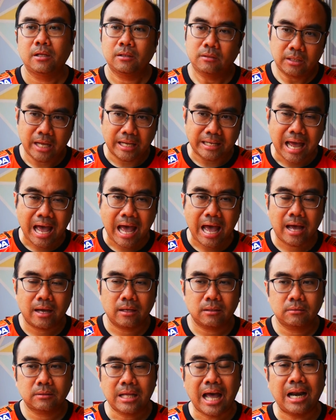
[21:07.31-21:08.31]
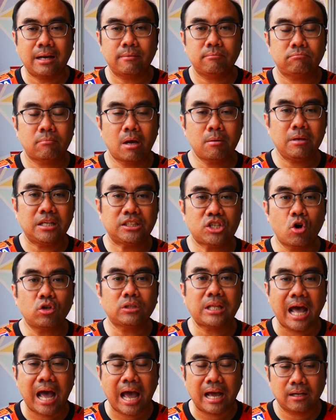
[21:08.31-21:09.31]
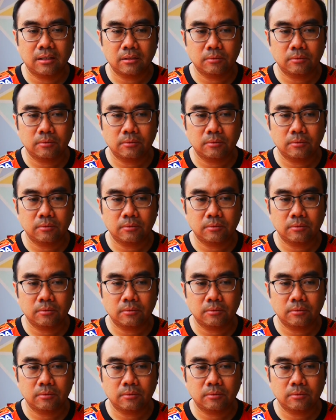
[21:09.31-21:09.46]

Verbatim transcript: แต่ถ้าท่านไม่มีช่องทาง